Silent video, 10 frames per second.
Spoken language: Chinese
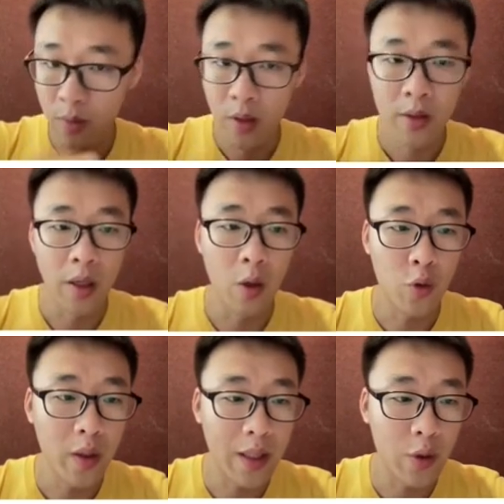想要
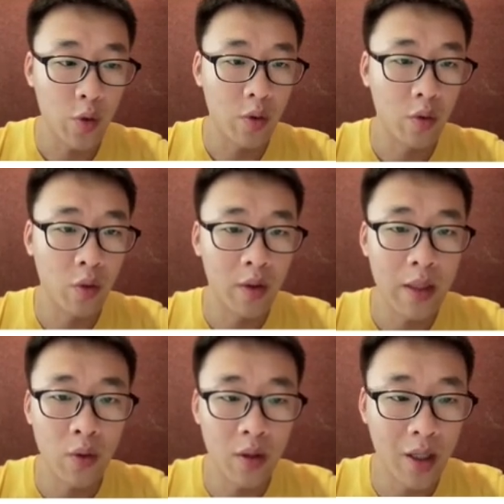说一下，就是说在
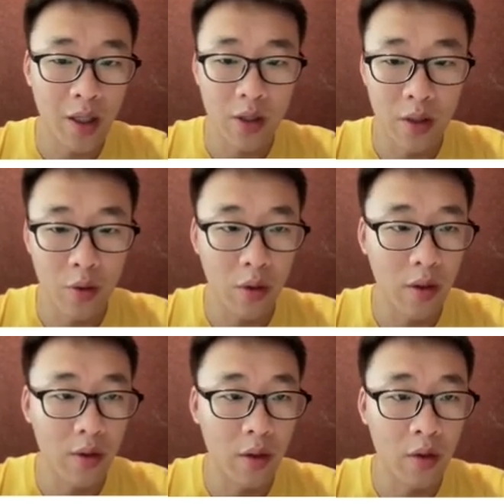做这个实验做的
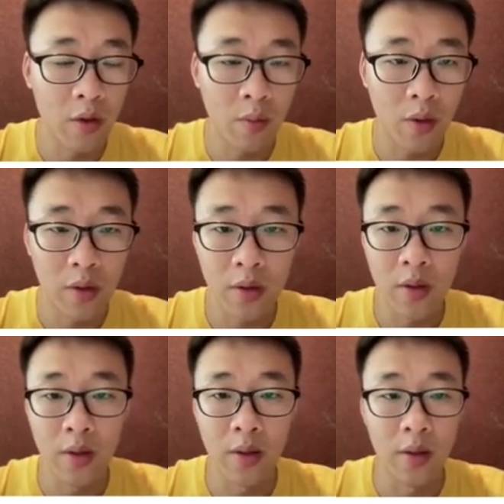时候 ，Nimble
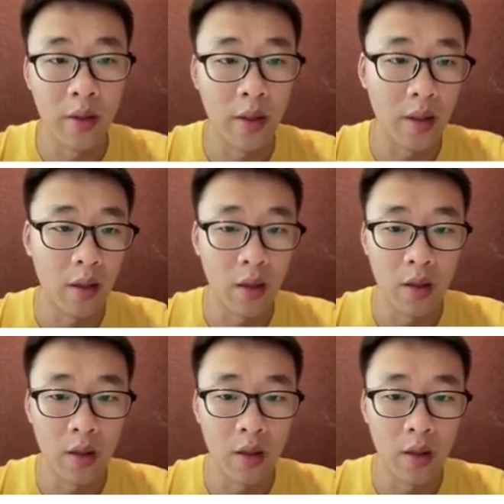的那个